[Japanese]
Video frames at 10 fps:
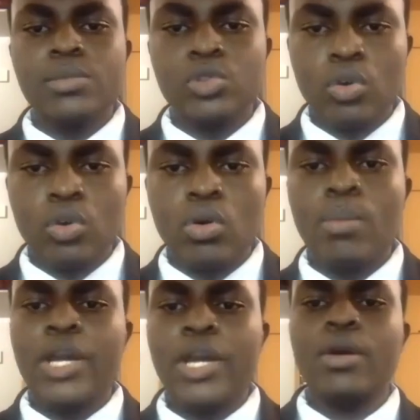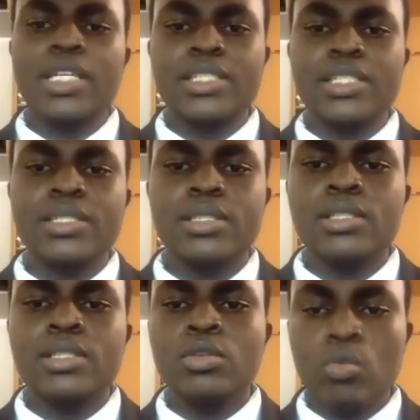バイオガス
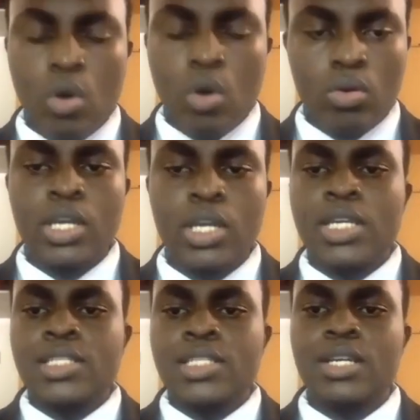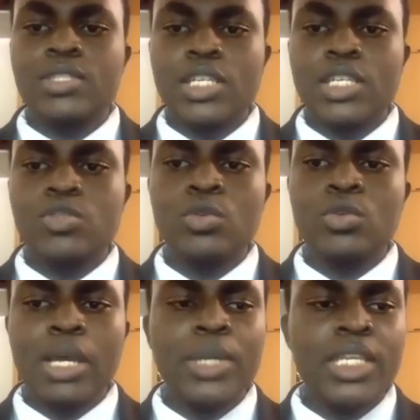を作成するために